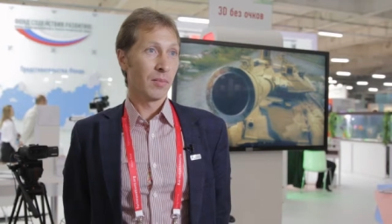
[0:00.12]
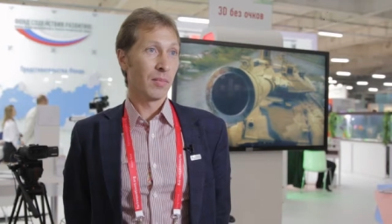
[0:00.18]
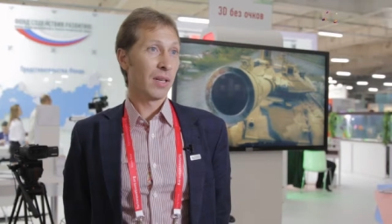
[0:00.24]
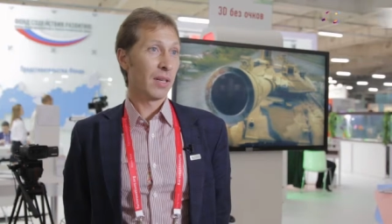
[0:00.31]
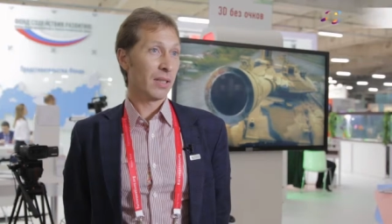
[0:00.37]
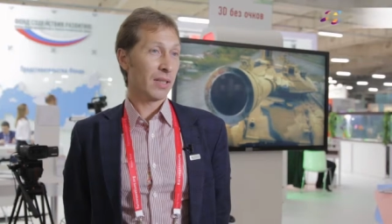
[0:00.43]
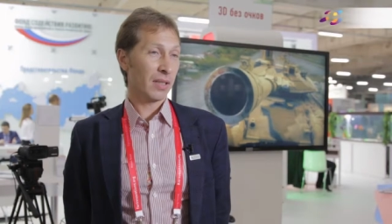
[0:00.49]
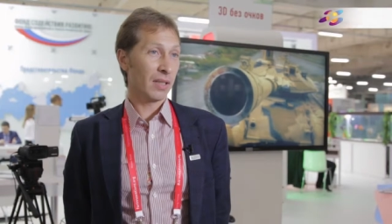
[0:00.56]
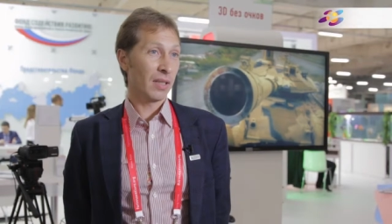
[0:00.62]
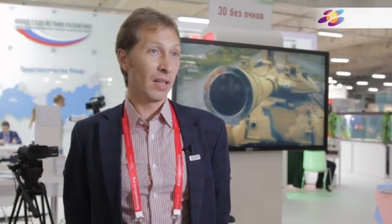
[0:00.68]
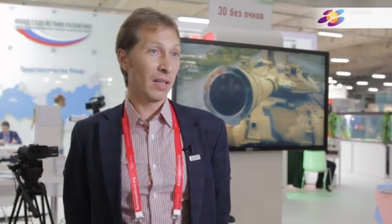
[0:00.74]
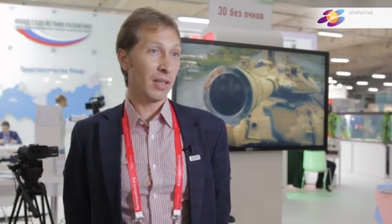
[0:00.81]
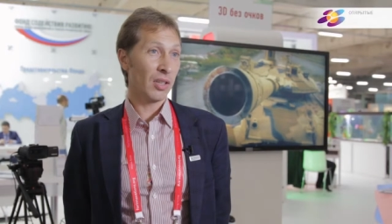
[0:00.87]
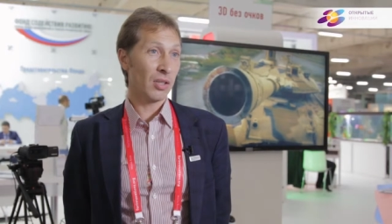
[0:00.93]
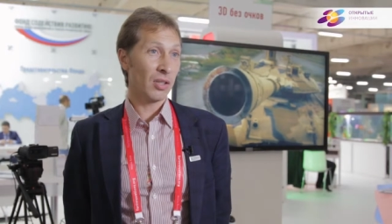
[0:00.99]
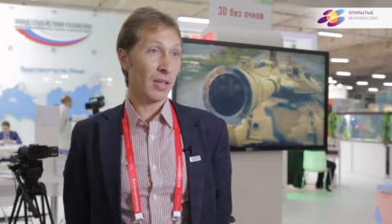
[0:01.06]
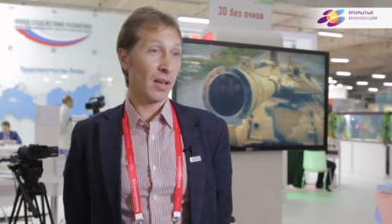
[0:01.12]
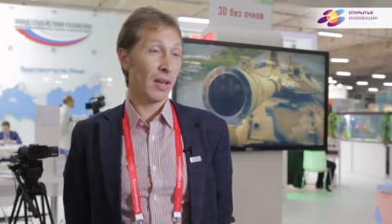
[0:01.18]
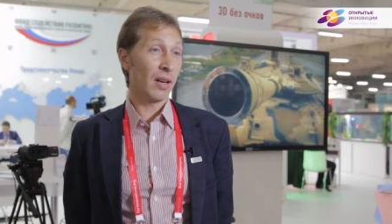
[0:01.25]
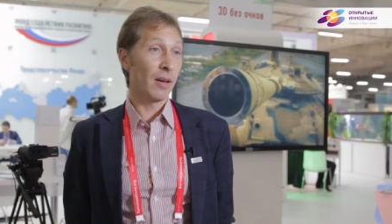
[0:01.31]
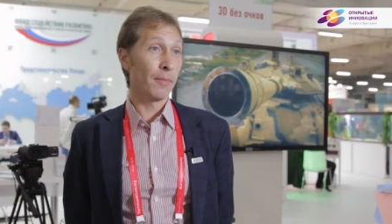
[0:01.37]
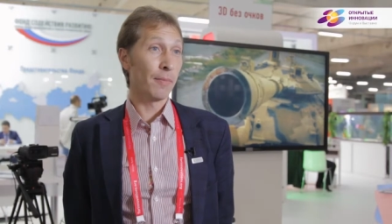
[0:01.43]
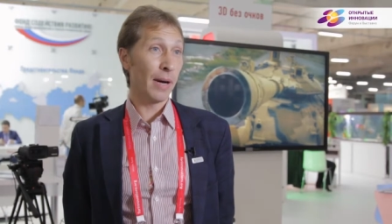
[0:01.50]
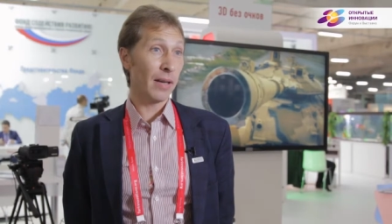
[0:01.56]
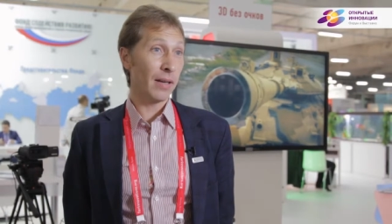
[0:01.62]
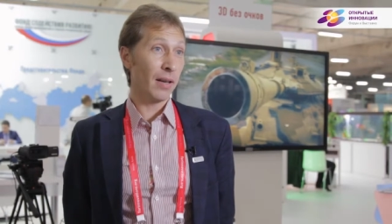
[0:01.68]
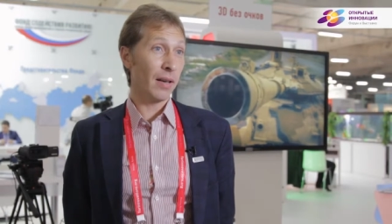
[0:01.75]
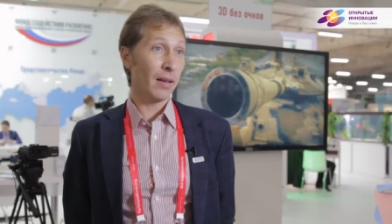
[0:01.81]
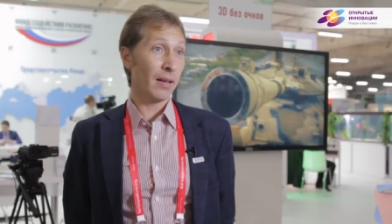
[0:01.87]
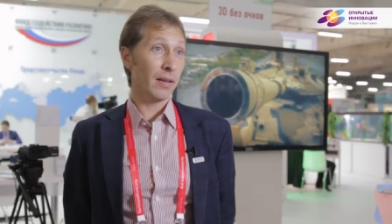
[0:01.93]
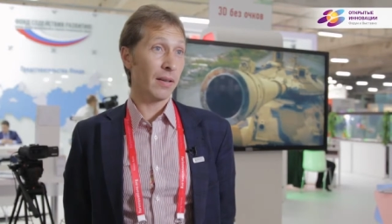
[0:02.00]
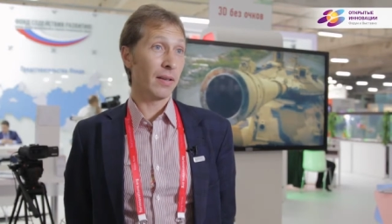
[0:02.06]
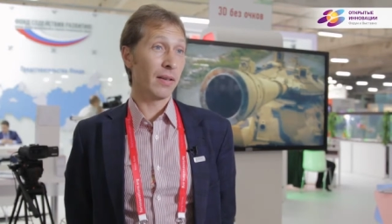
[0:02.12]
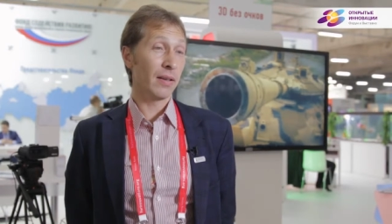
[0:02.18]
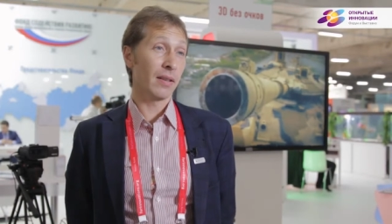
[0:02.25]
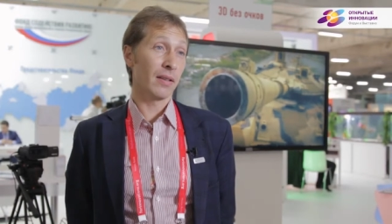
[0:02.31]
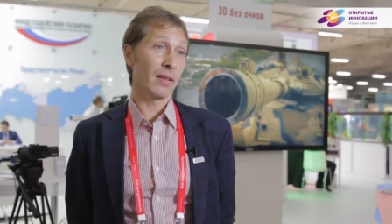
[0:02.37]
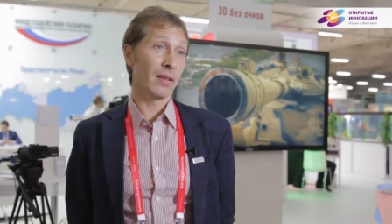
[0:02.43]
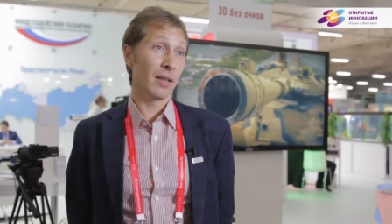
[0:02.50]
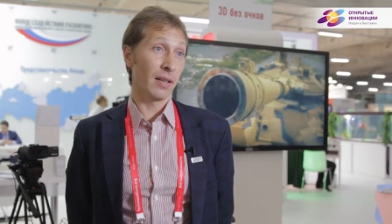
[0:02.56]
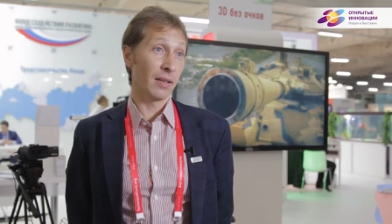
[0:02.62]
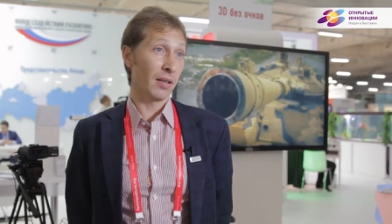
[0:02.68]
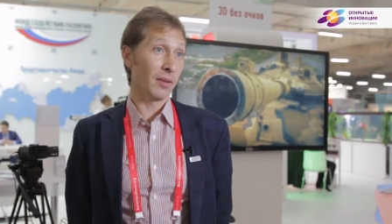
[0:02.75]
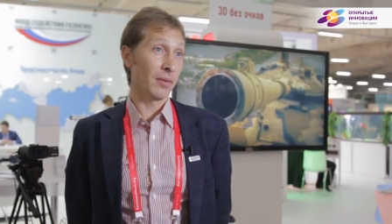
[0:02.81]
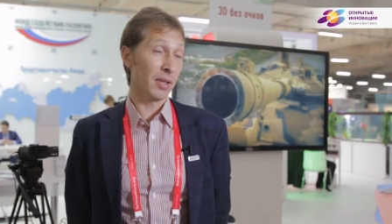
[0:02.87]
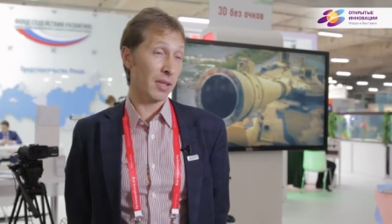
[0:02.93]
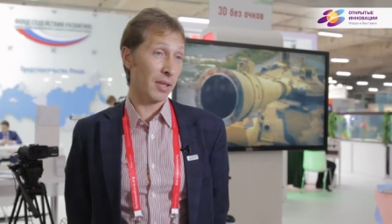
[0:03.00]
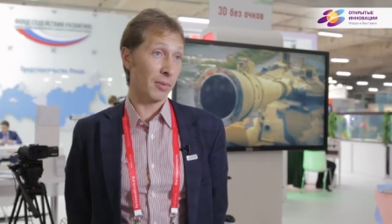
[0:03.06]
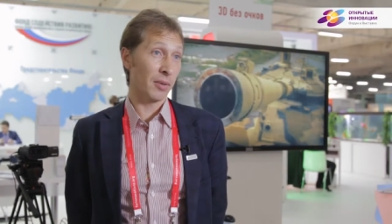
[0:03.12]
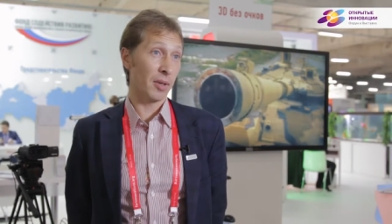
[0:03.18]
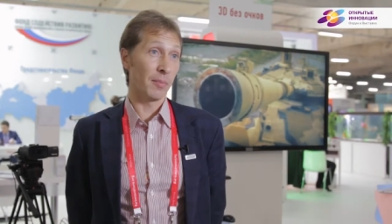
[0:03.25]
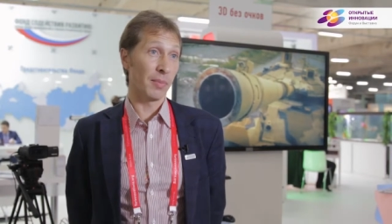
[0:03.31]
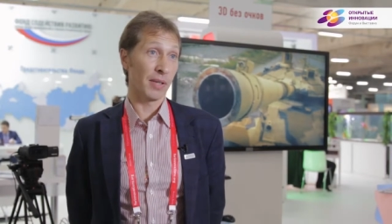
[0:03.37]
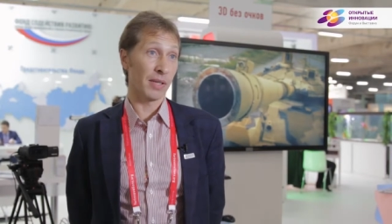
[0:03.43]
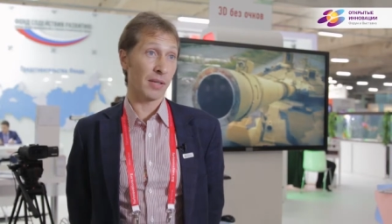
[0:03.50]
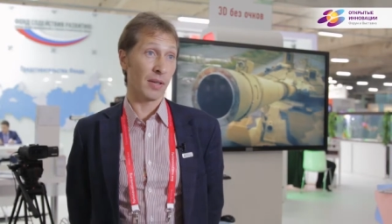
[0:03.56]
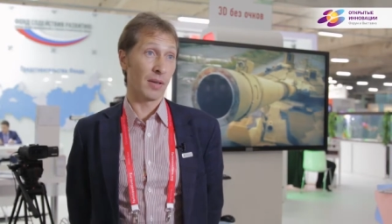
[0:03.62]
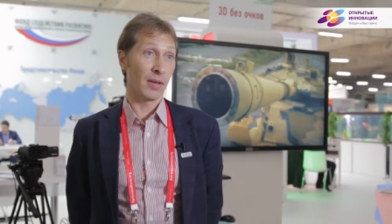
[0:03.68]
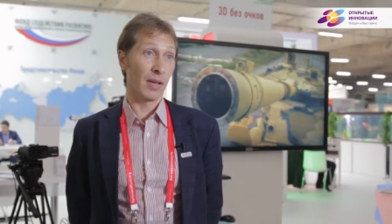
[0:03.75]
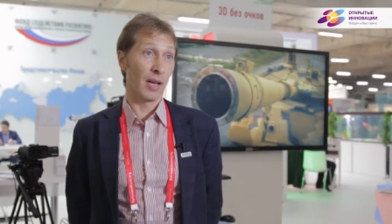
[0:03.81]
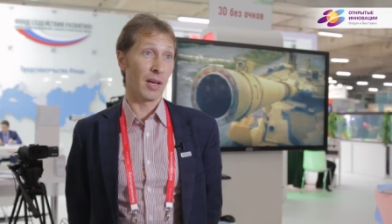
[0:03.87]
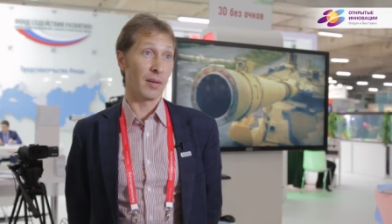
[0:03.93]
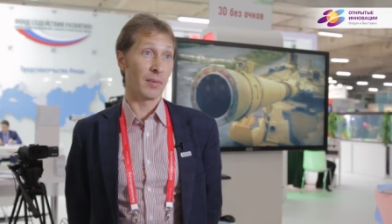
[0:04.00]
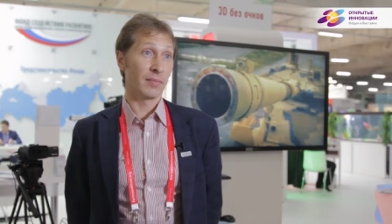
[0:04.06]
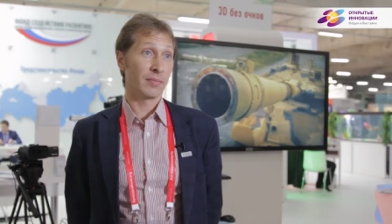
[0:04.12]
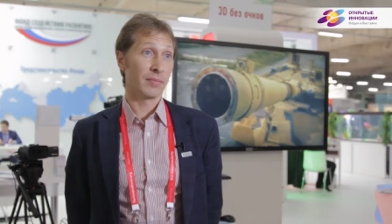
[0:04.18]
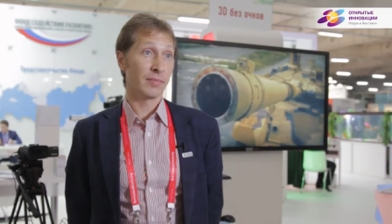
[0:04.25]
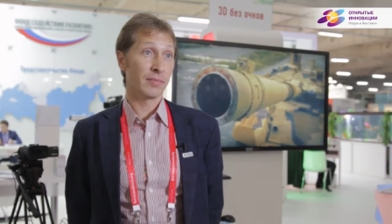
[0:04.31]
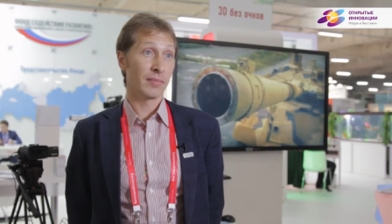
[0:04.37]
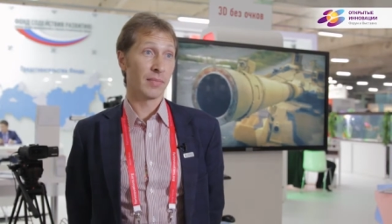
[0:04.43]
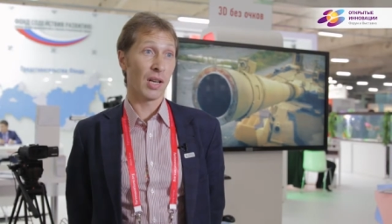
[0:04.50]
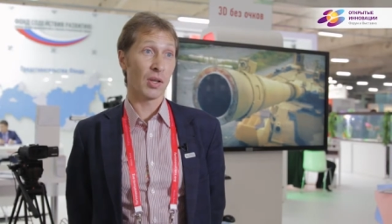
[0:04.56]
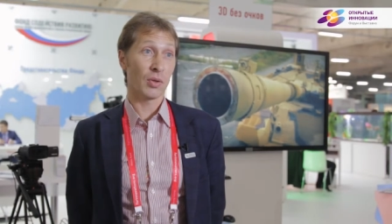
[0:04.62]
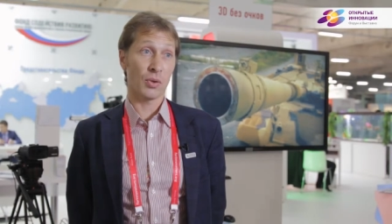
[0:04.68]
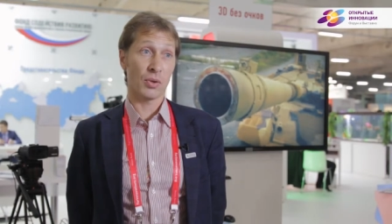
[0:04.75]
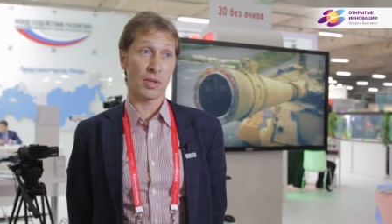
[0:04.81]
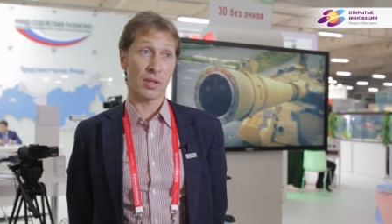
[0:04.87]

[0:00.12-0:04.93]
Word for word: Мы технологическая компания и на этой выставке представляем нашу